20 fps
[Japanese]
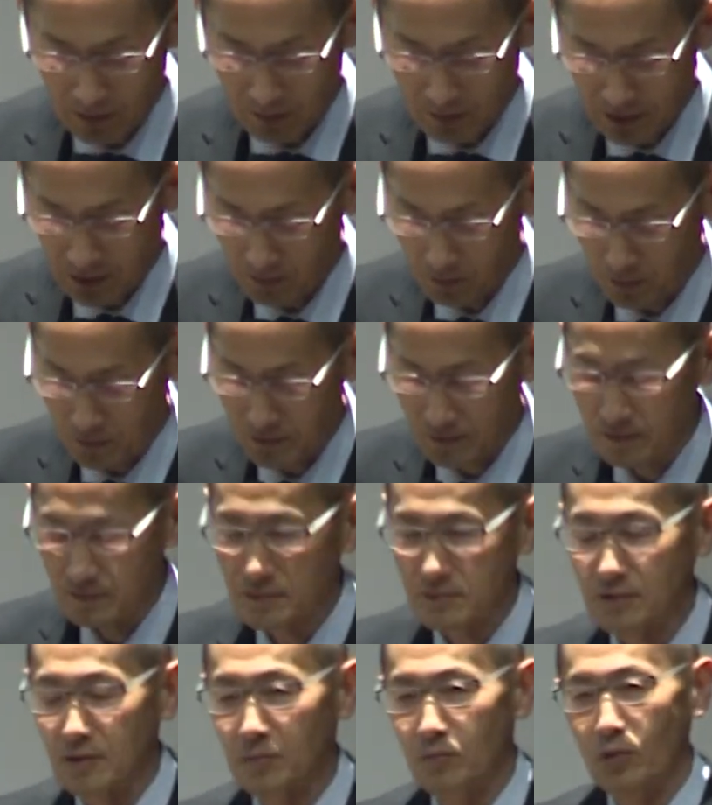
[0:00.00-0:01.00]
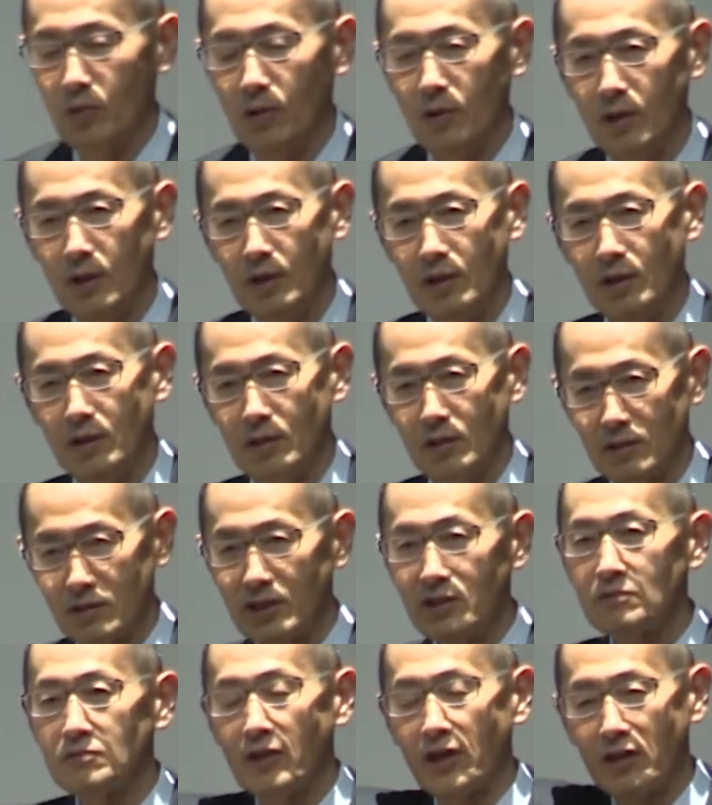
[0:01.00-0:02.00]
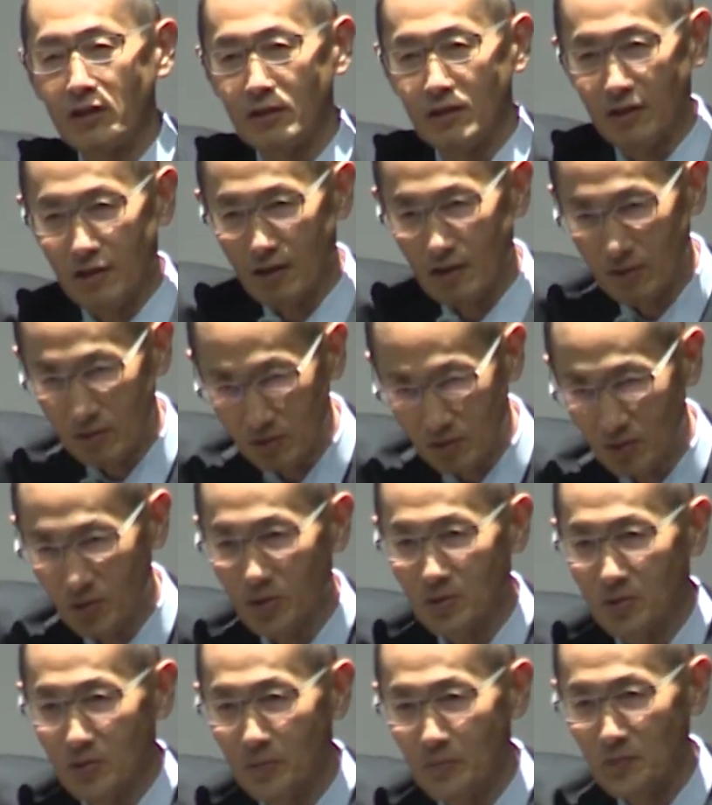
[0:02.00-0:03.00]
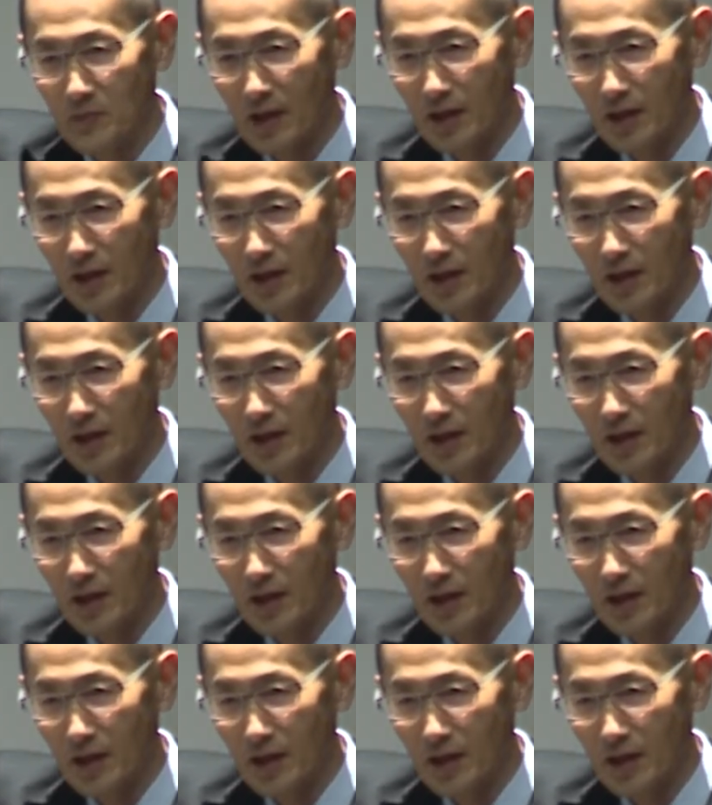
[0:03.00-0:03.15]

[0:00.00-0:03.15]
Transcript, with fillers: 能細胞を作るってもう切るだけでできるという